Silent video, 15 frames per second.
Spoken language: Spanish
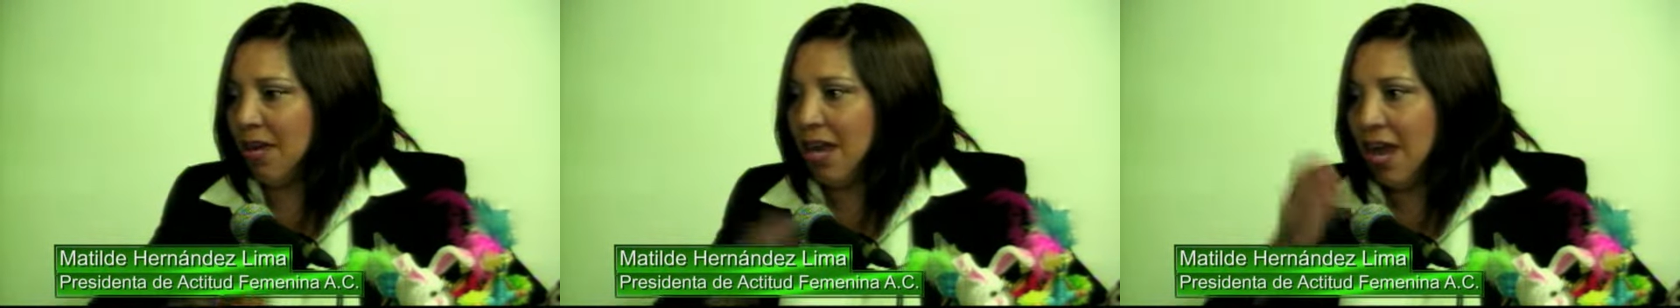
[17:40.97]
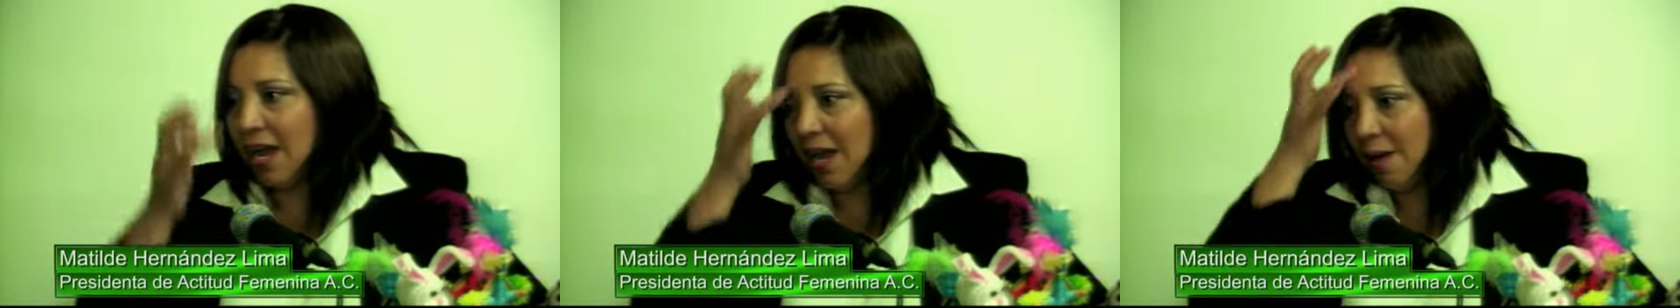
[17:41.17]

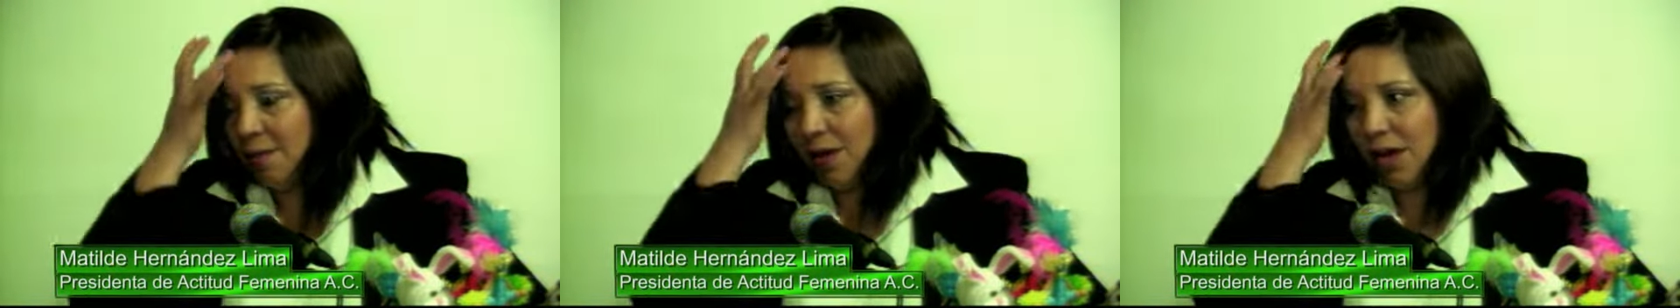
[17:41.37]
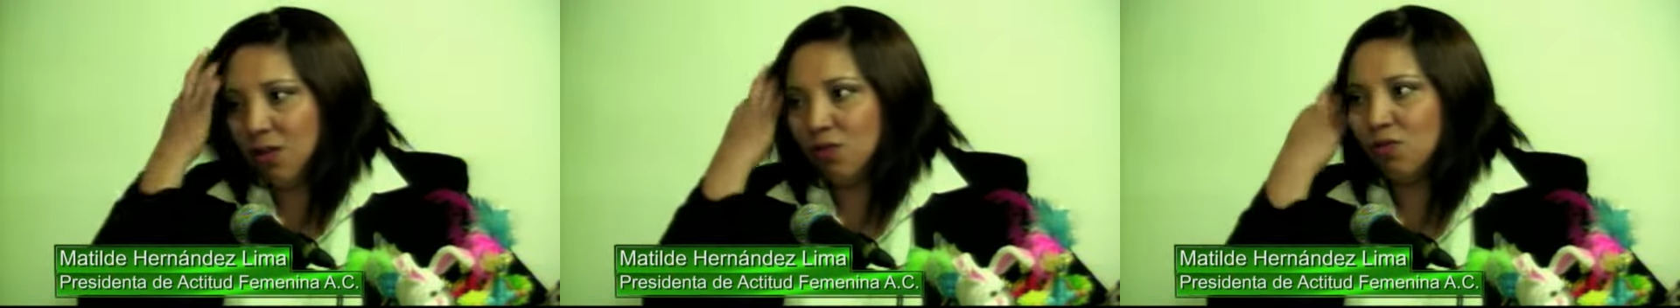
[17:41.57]
y han
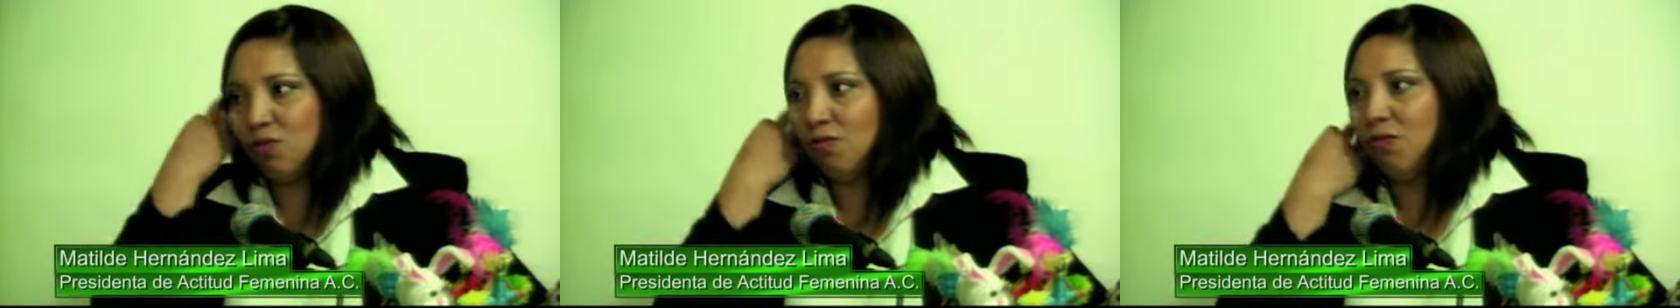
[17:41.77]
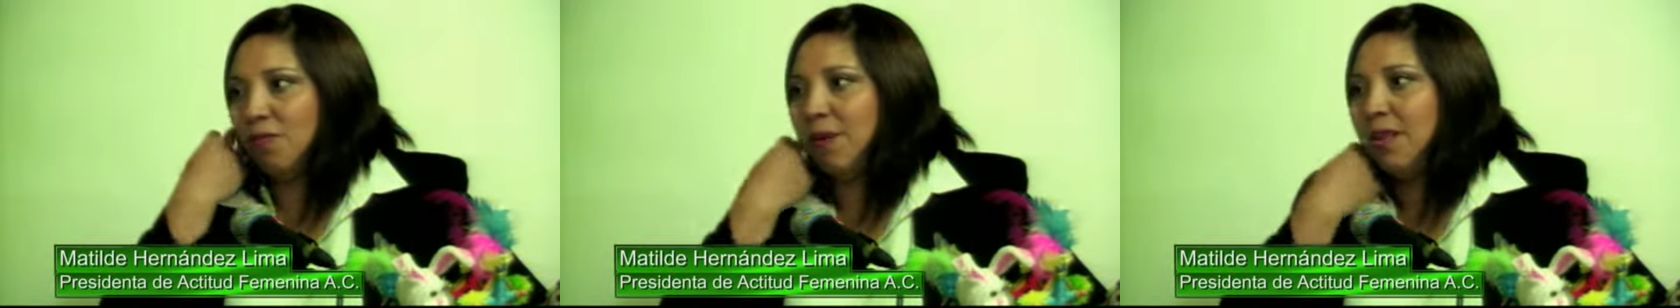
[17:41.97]
cambiado
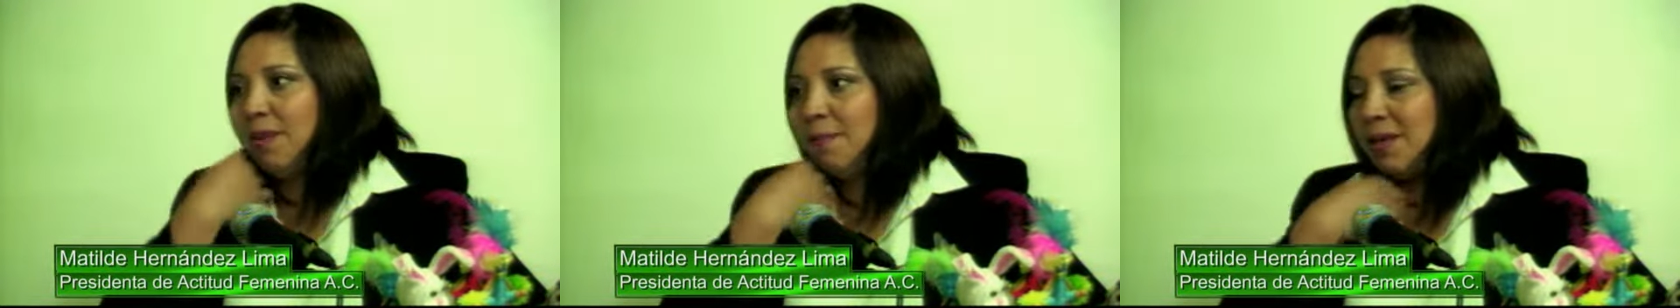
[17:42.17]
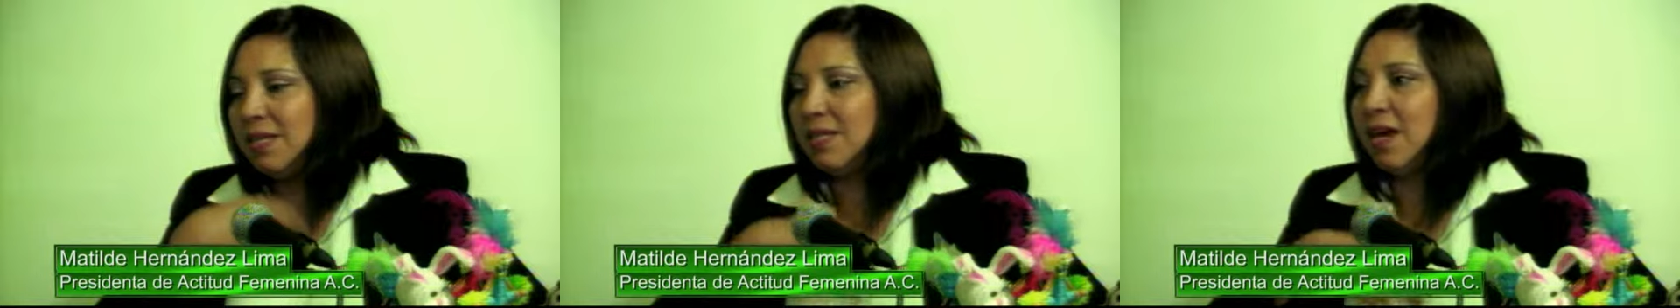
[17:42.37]
su forma
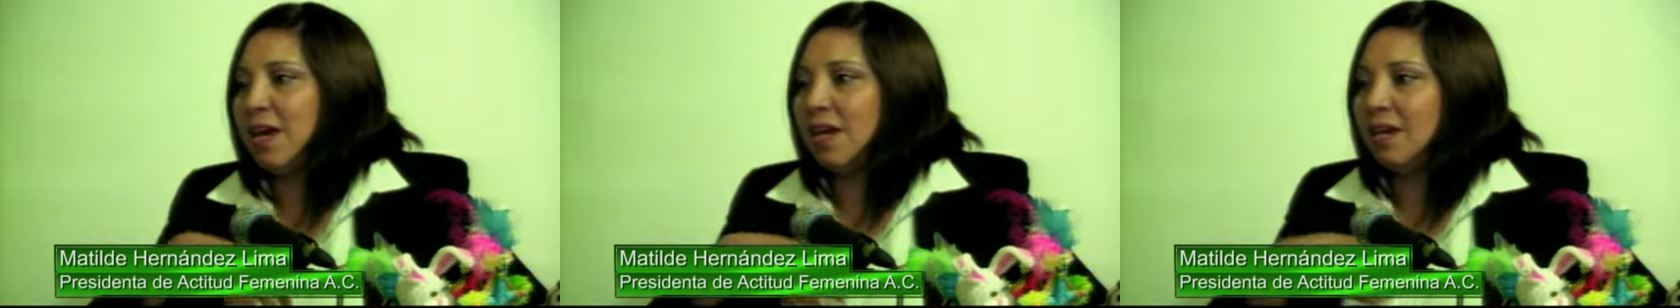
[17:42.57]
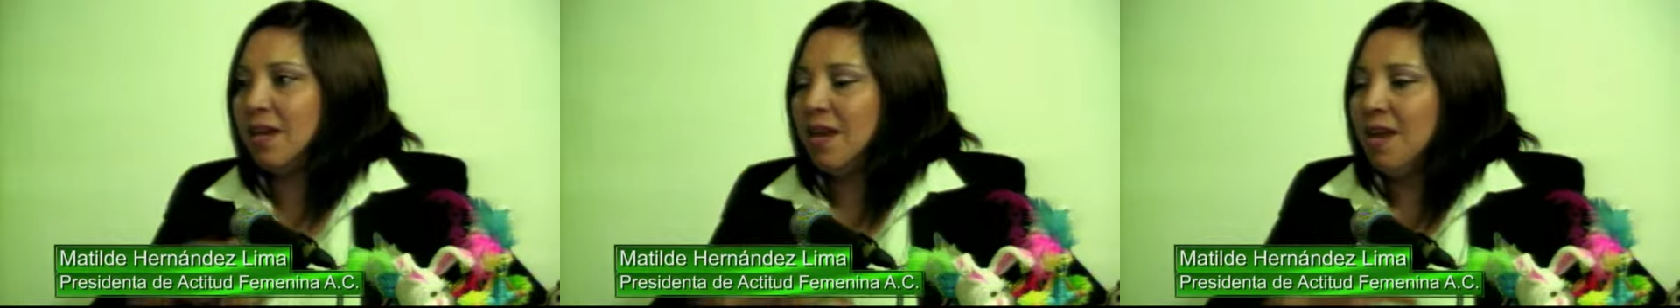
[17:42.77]
de
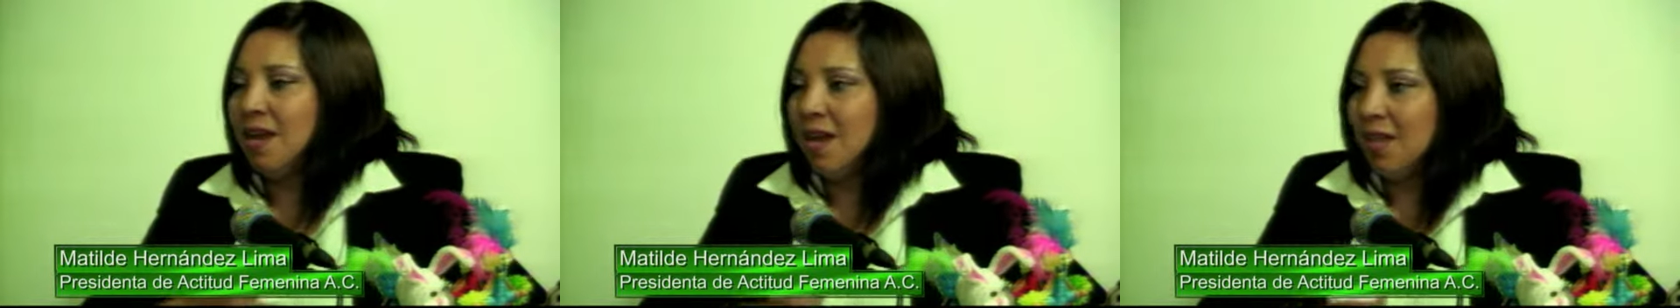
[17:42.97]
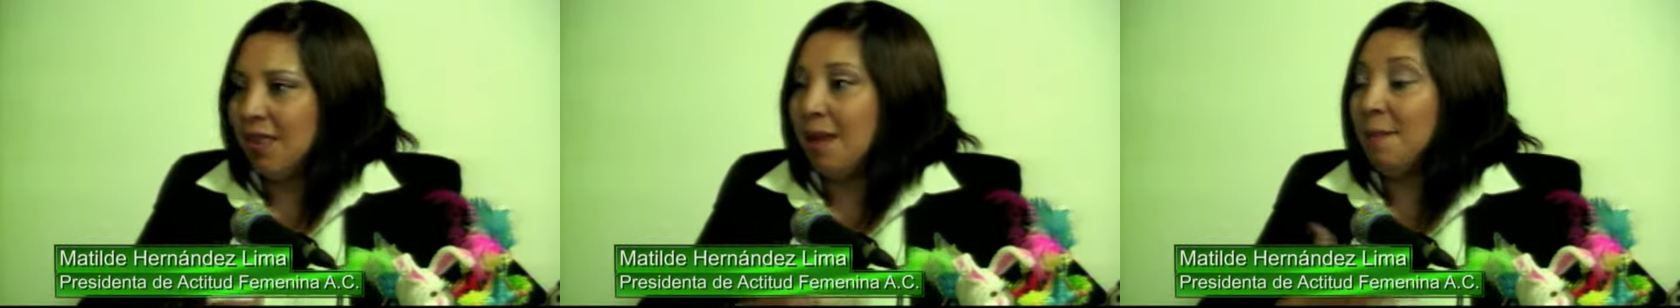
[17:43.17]
pensar.
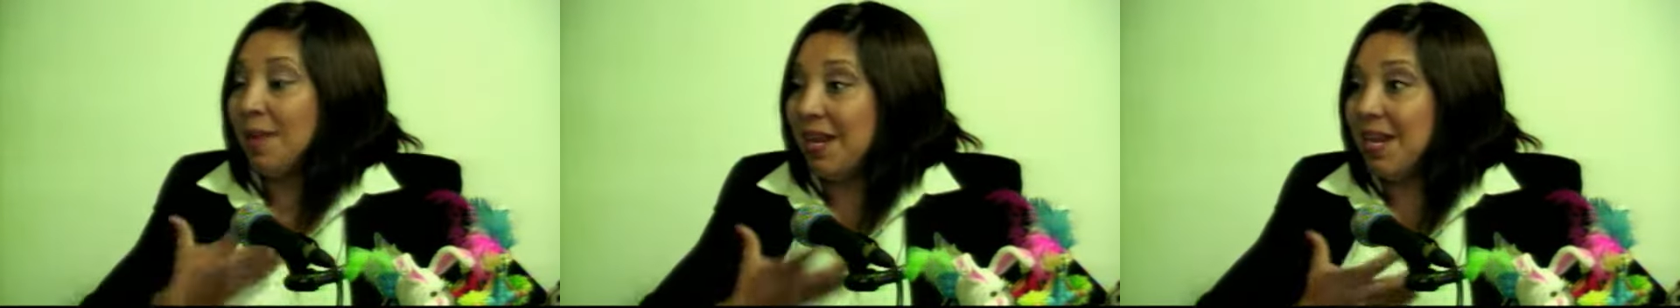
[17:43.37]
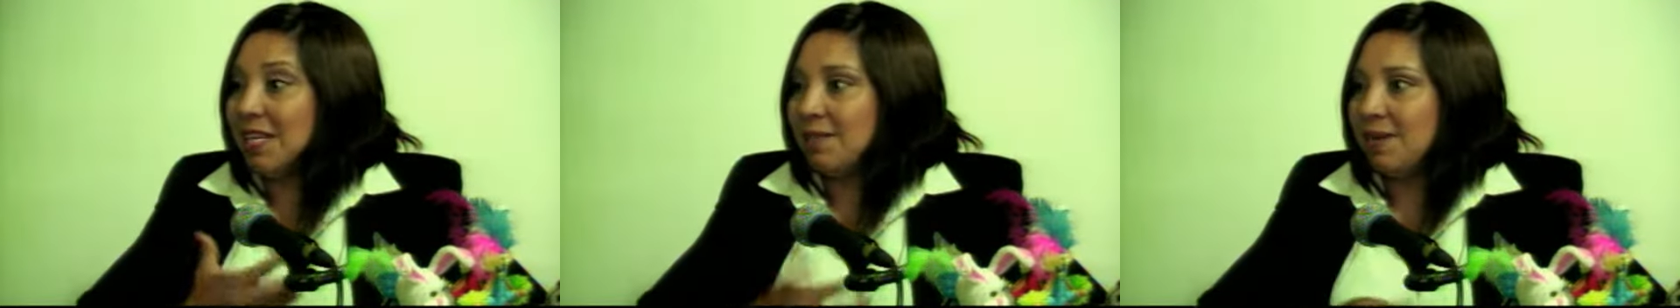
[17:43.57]

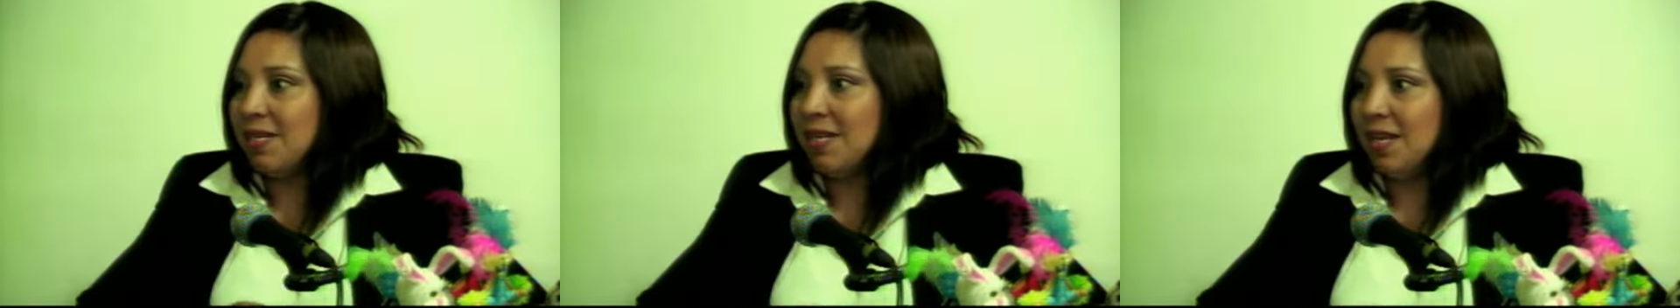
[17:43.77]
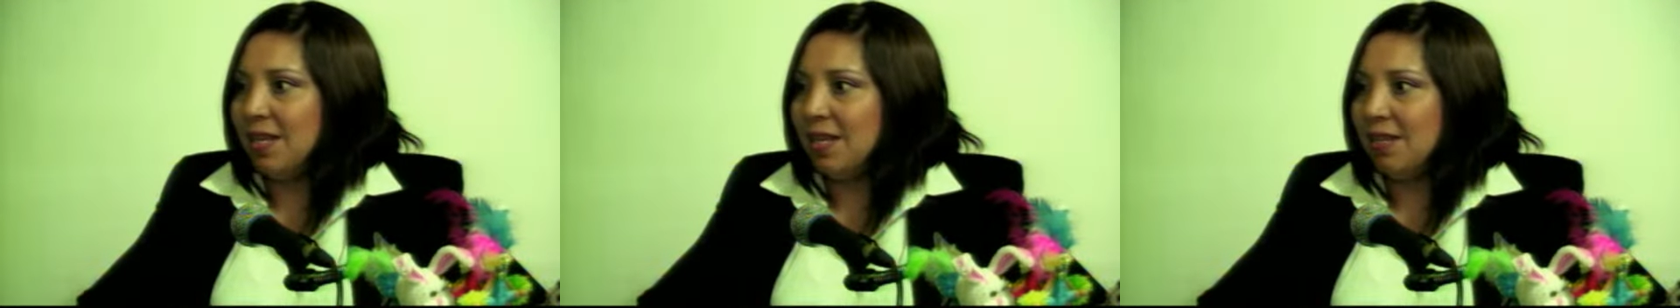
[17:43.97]
También las
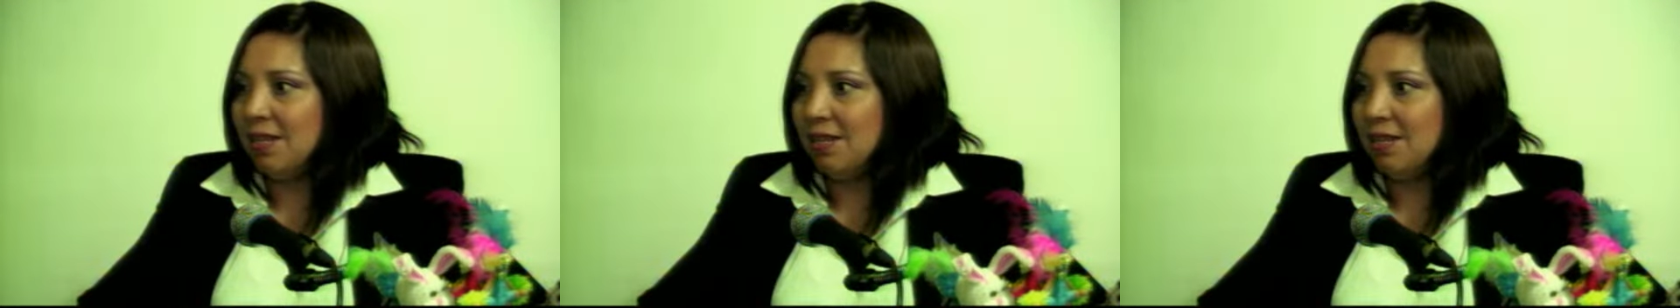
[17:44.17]
ves en,